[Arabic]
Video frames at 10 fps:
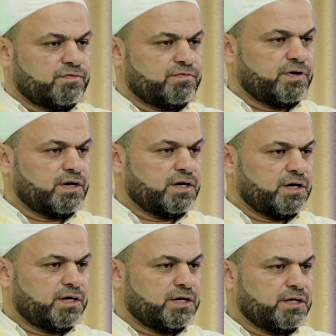
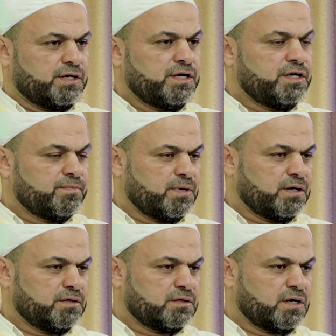
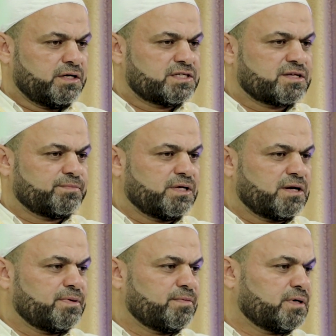فالإيمان كان
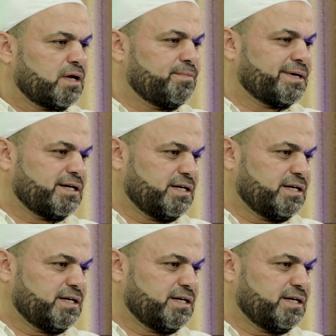يستبدلها بكلمة